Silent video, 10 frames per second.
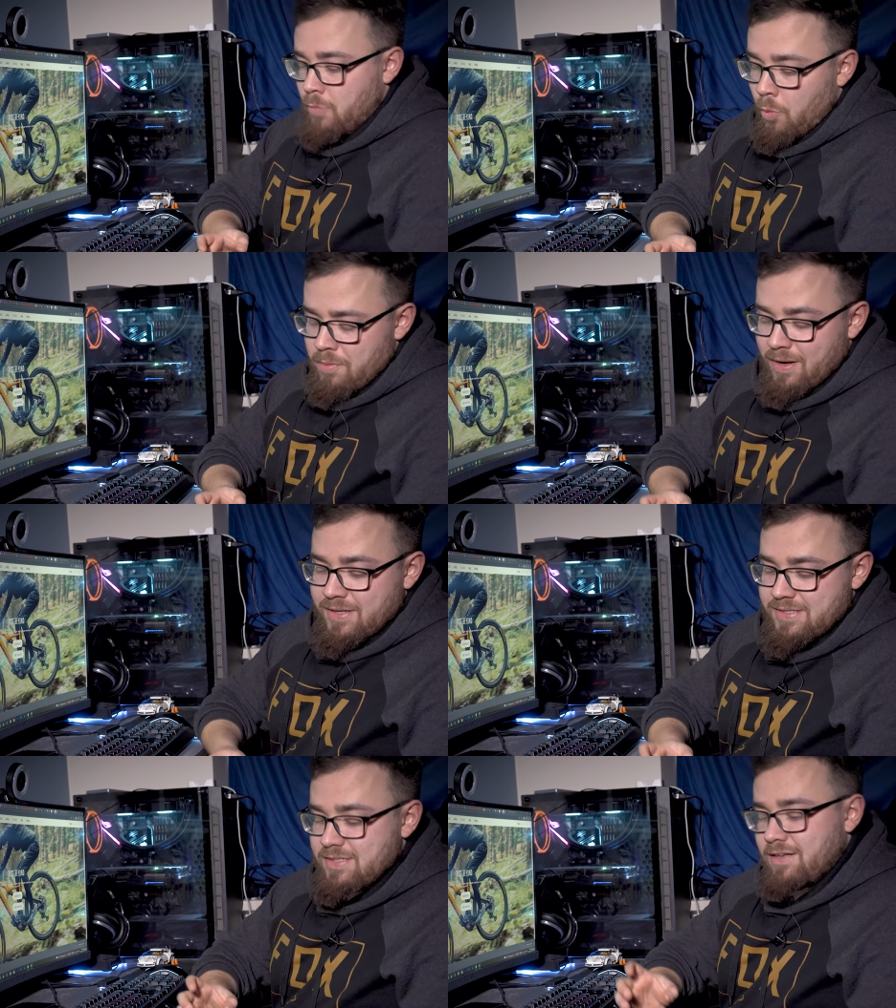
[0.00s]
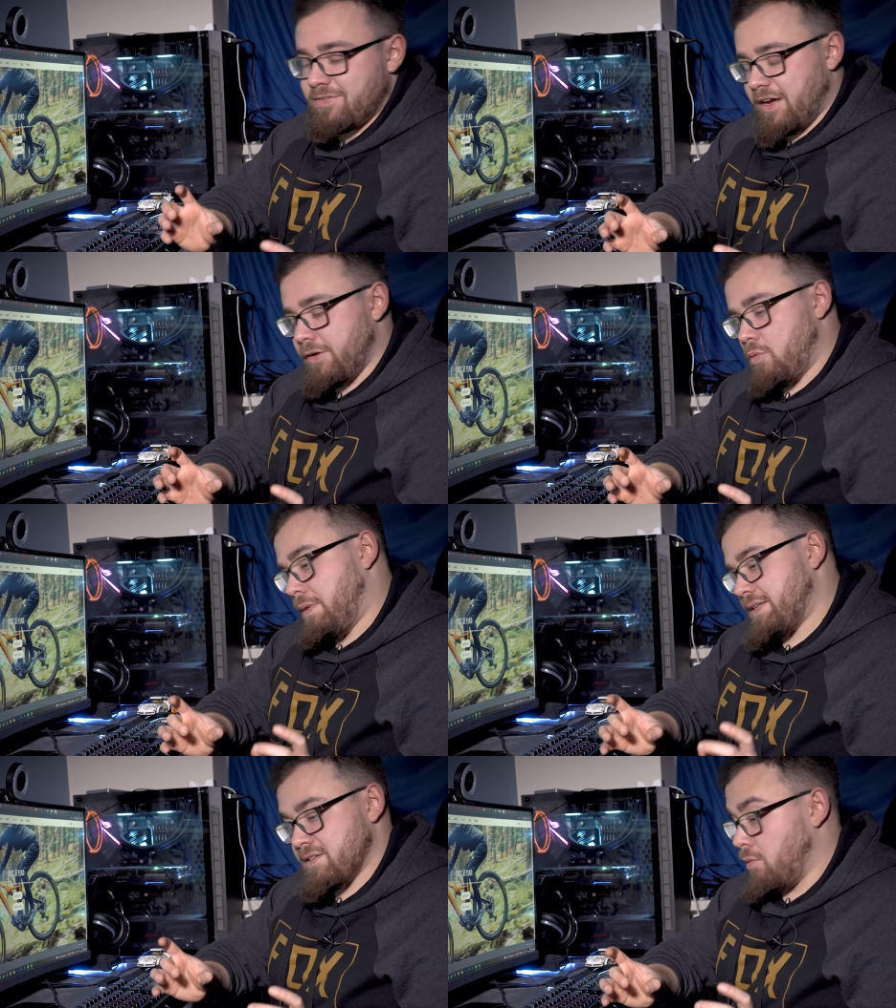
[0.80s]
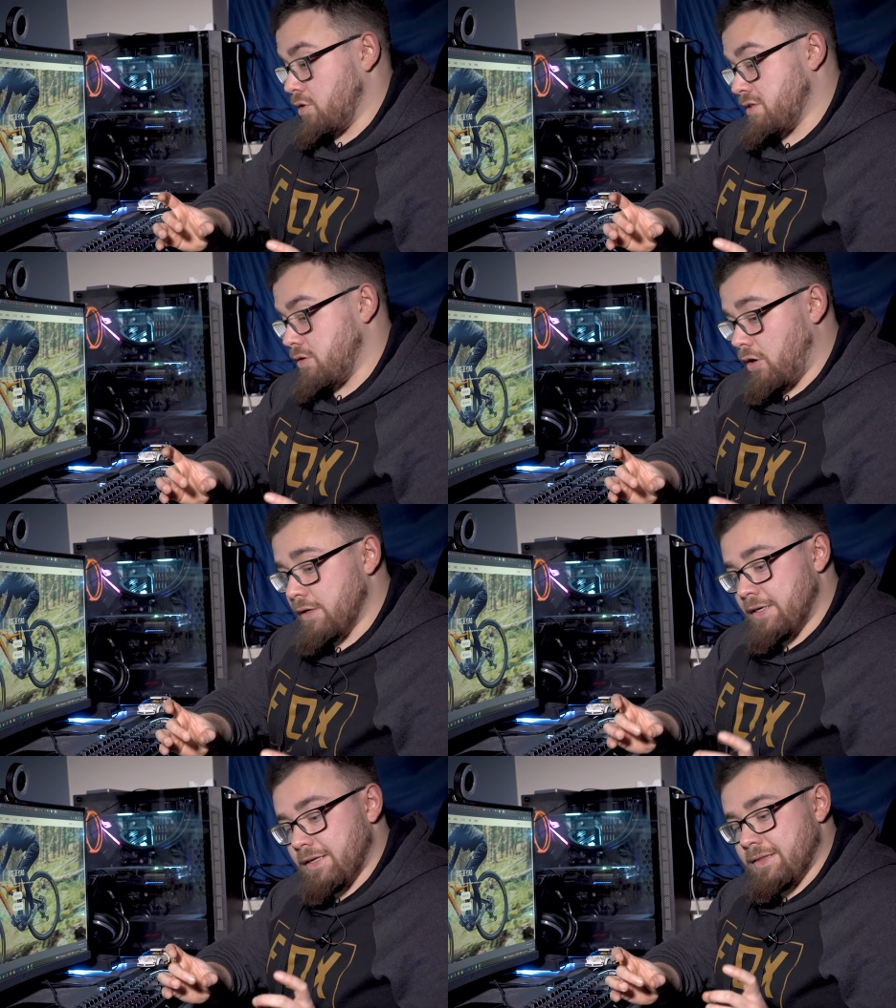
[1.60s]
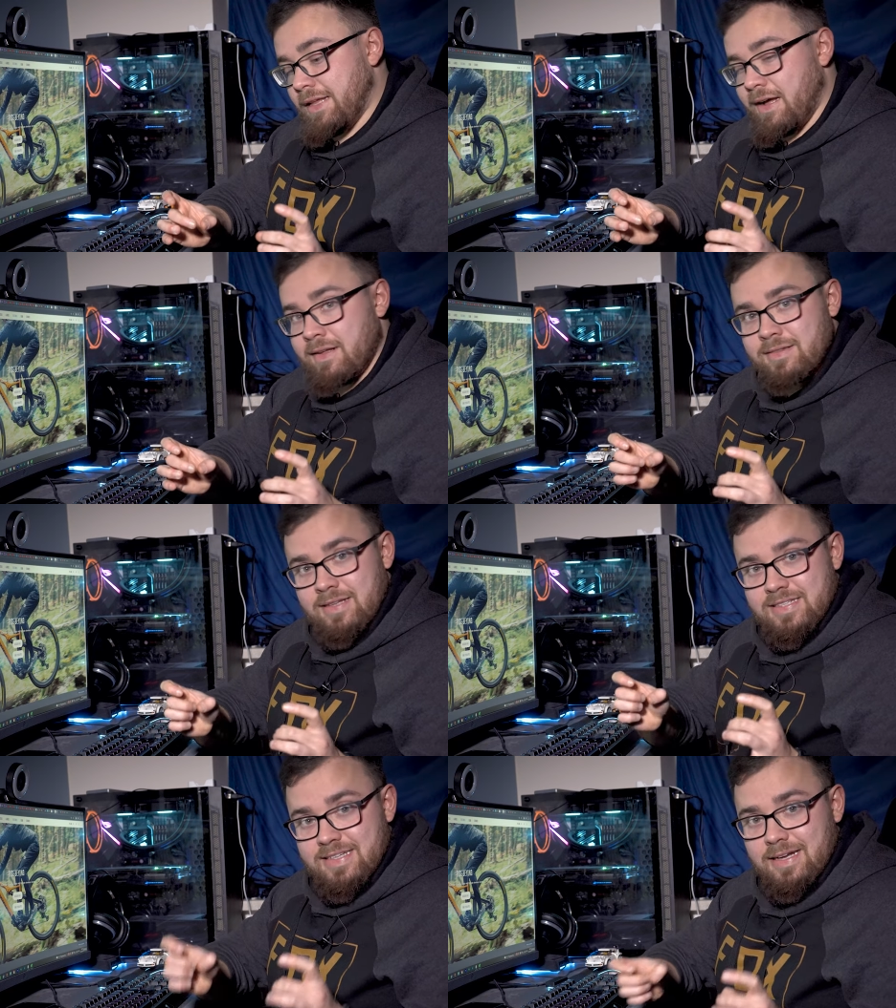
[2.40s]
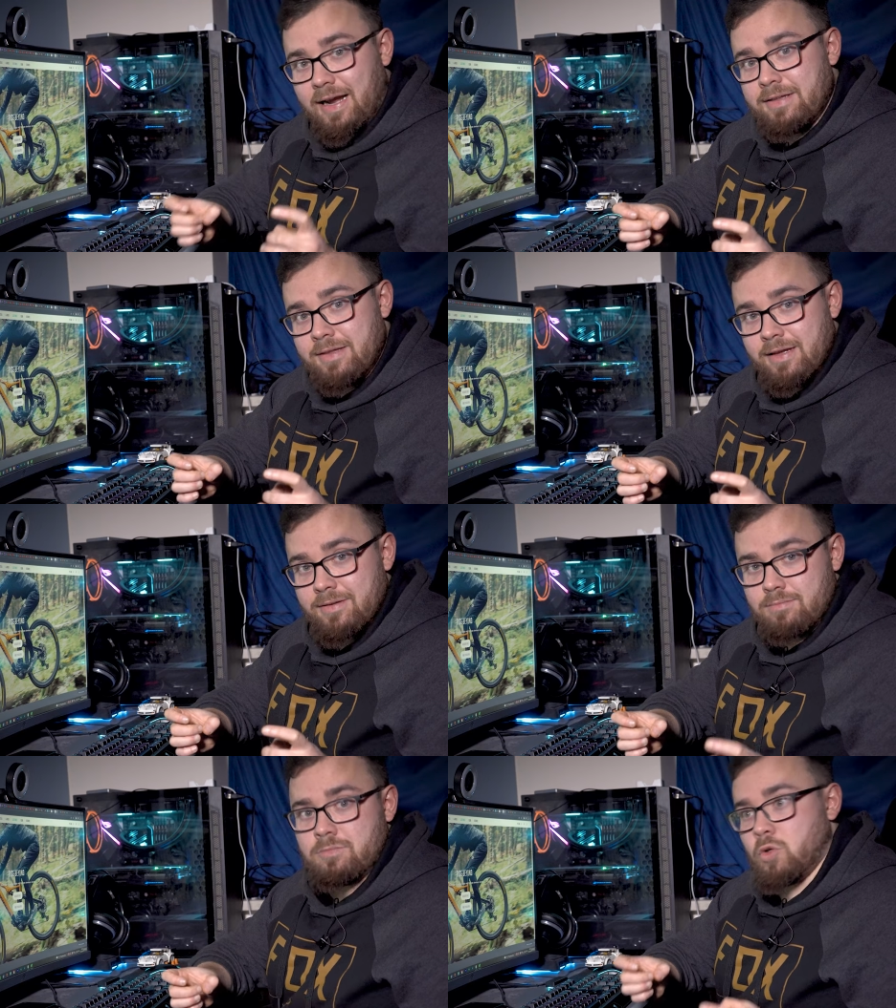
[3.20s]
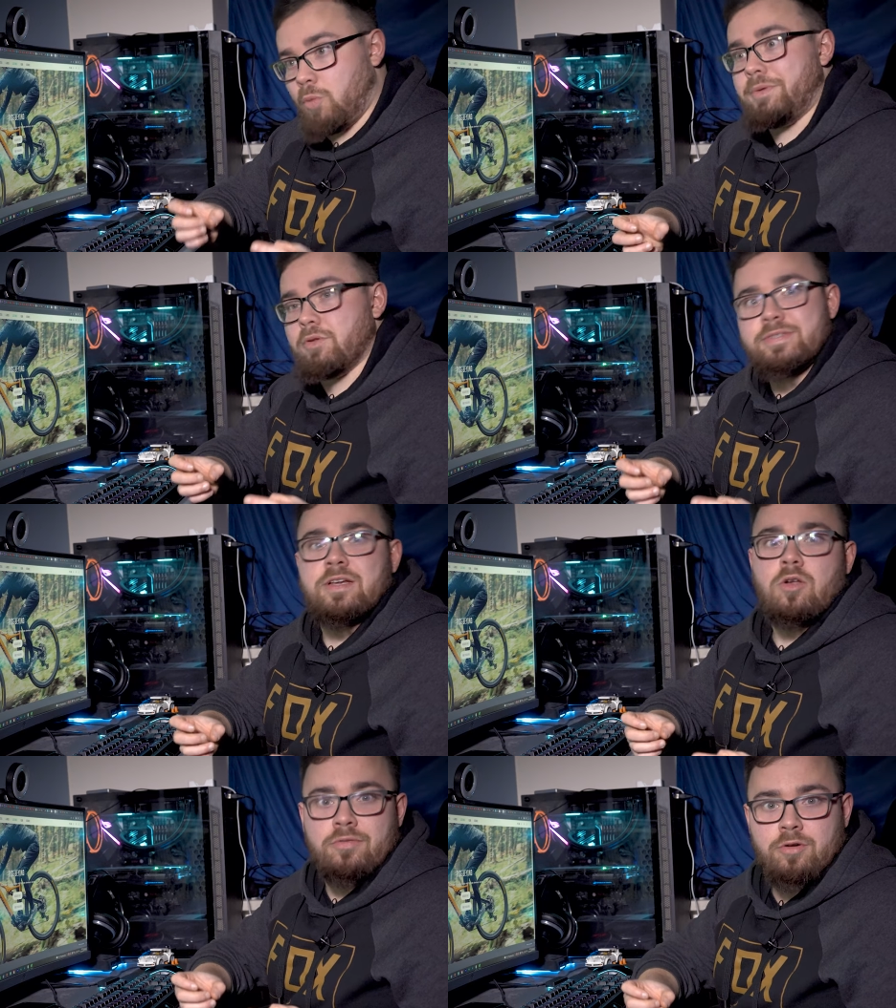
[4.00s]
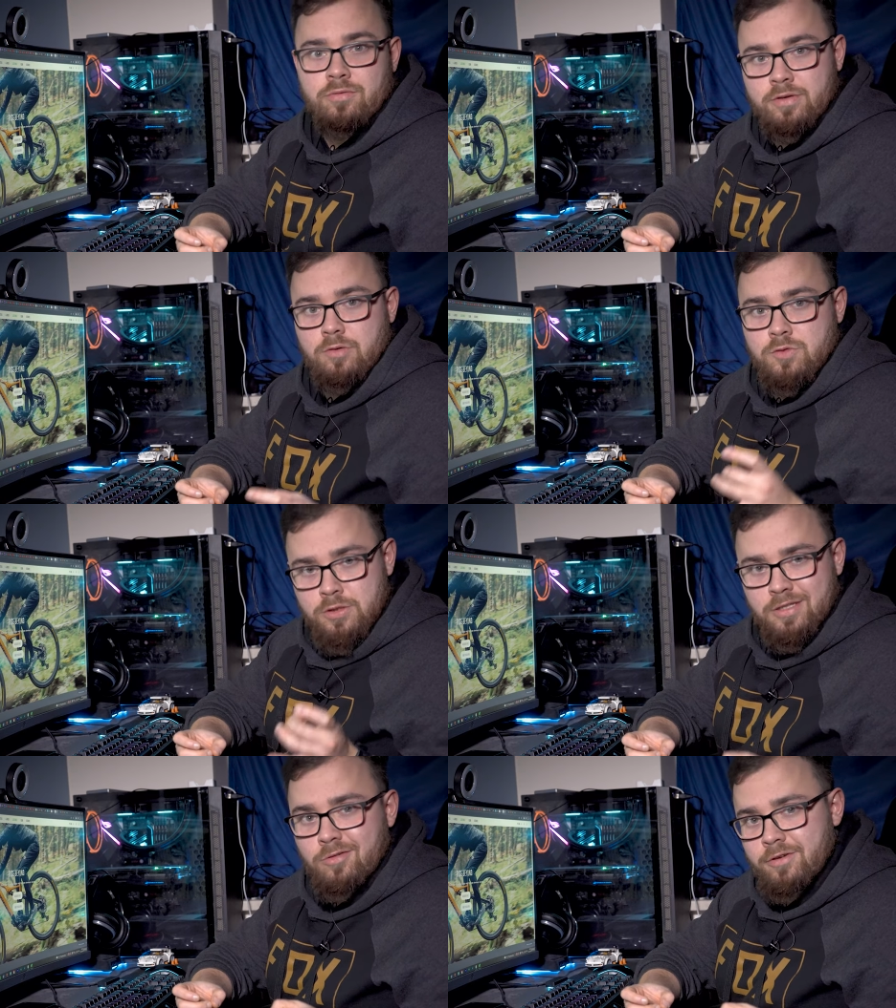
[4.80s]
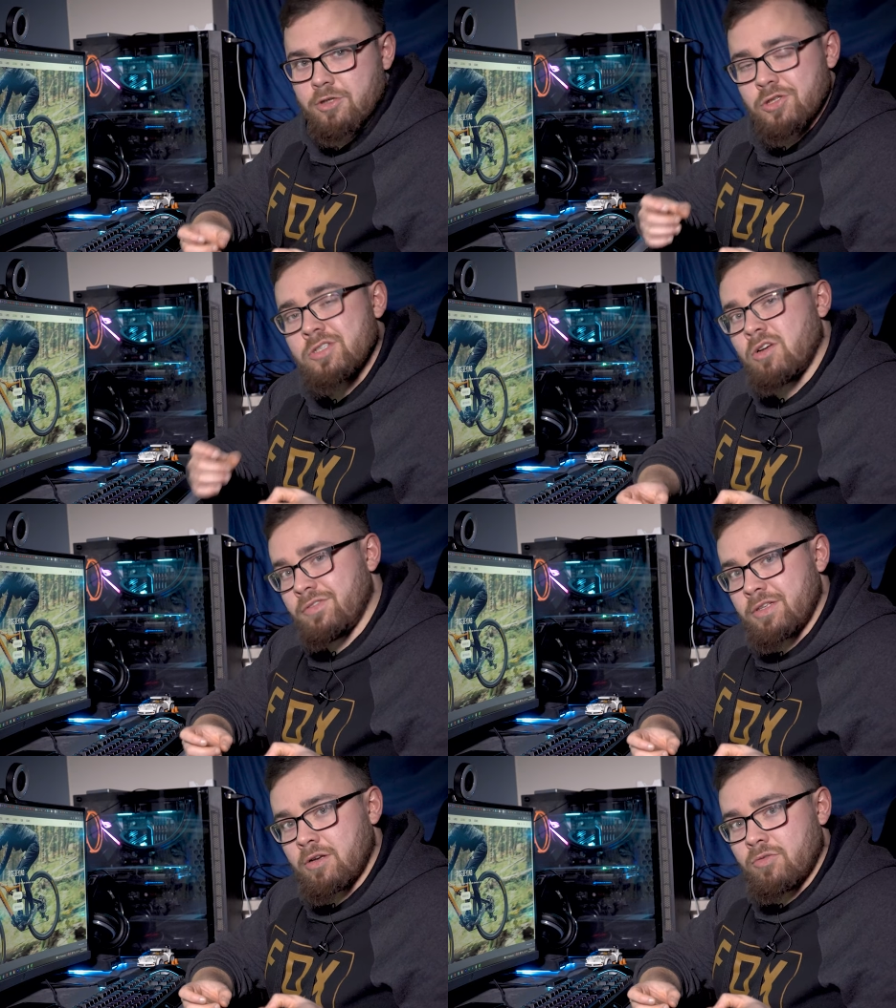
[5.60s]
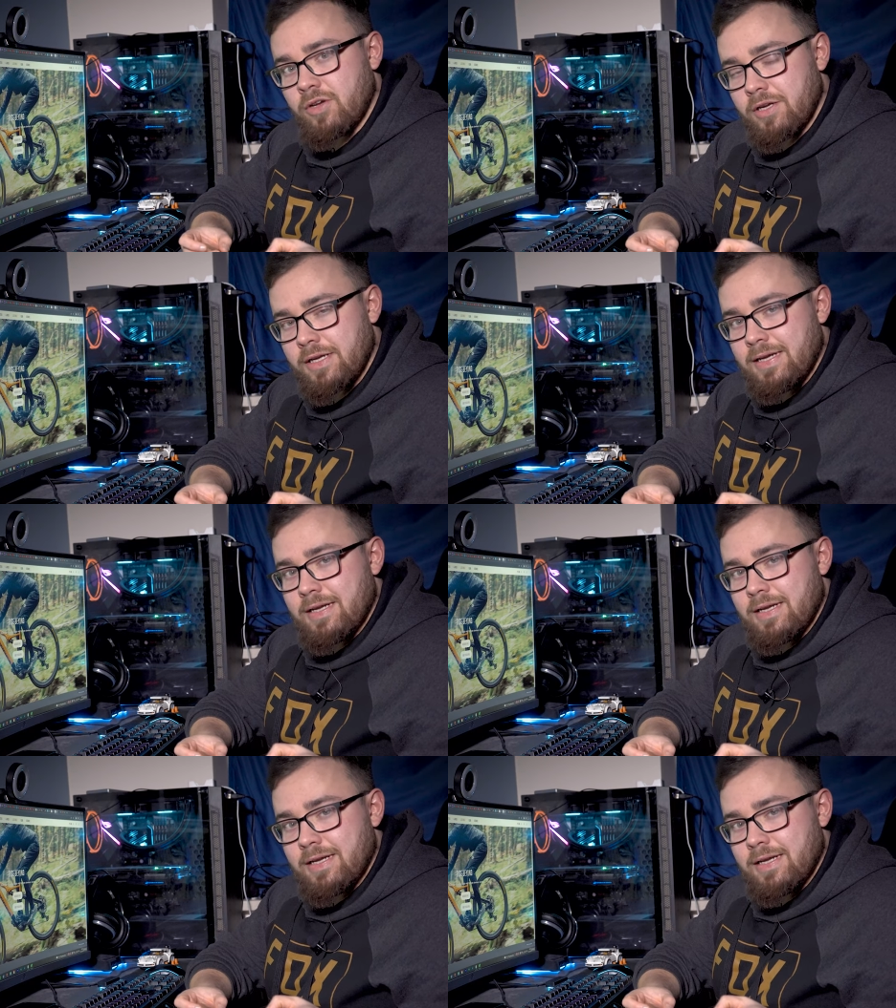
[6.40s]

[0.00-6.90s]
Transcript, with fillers: Obie marki stawiają bardzo mocno na te skrajne grupy docelowe rowerów, czyli na rowery szosowe i na rowery,